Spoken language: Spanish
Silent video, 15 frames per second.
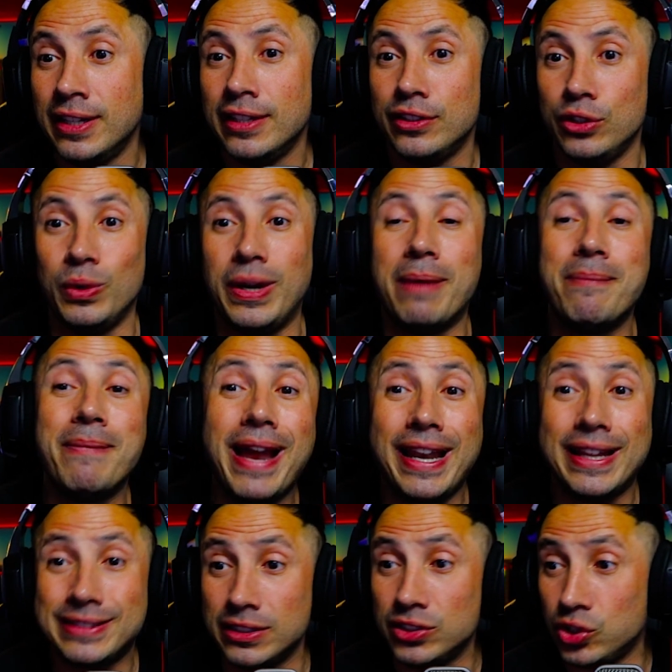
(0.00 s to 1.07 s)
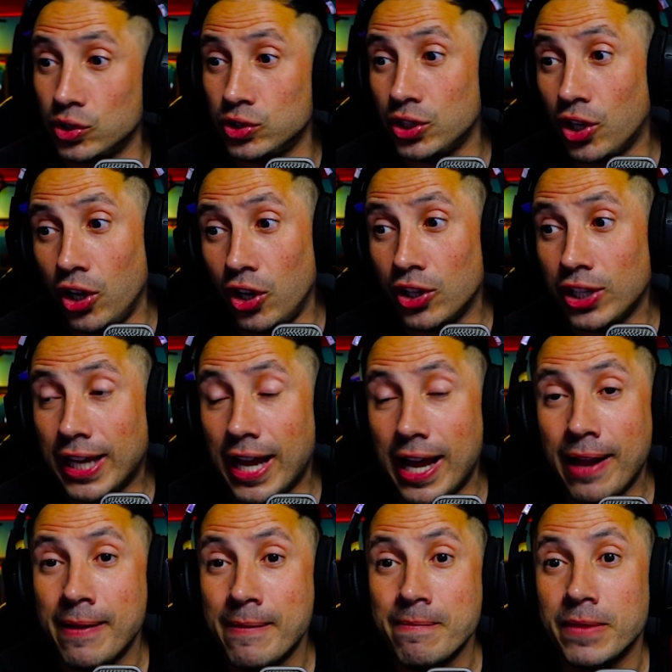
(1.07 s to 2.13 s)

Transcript: de una mala atención psicológica,